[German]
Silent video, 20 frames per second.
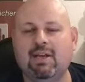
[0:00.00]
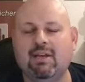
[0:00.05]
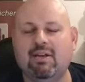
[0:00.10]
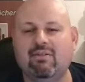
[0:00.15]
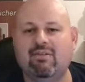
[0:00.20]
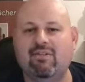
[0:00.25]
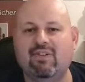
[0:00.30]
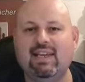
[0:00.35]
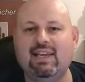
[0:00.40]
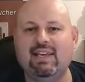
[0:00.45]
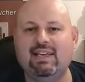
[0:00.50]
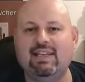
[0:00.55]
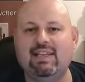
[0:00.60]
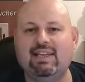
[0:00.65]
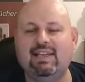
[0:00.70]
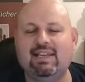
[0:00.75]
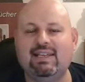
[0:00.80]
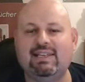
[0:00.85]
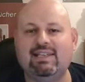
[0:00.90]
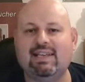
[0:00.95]

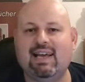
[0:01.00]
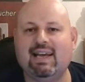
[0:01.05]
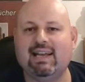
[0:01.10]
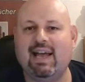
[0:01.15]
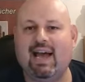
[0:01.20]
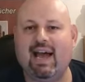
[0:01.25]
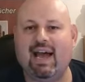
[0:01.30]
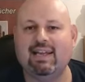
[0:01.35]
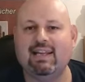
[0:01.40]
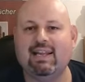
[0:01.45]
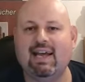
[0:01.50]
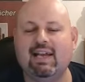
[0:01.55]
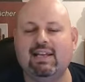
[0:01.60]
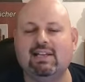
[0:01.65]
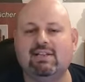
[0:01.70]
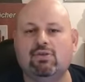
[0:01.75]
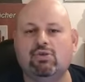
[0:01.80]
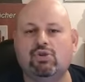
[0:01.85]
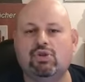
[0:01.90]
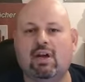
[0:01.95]
Wichtig ist, eine
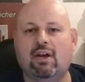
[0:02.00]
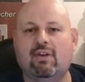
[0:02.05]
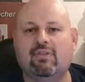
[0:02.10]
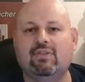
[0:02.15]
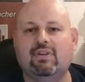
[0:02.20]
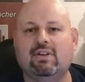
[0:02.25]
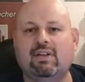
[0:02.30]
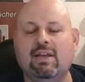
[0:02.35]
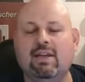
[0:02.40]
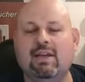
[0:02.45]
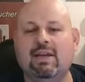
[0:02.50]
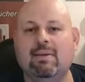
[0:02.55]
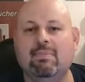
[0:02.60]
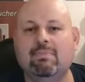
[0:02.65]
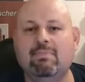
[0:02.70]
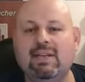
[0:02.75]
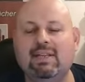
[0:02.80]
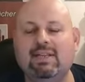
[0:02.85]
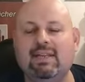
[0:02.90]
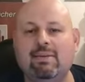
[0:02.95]
Einheit zu schaffen
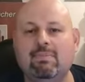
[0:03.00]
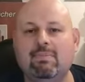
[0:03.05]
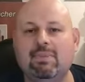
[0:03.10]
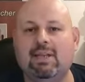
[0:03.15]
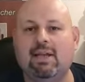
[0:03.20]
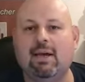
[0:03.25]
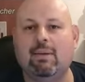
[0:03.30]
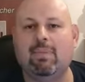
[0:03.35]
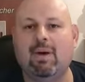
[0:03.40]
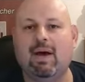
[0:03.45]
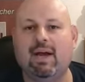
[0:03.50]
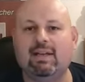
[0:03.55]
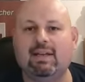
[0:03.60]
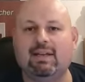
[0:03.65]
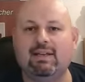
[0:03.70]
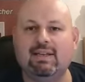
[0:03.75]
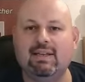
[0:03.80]
mit den Mitarbeitern,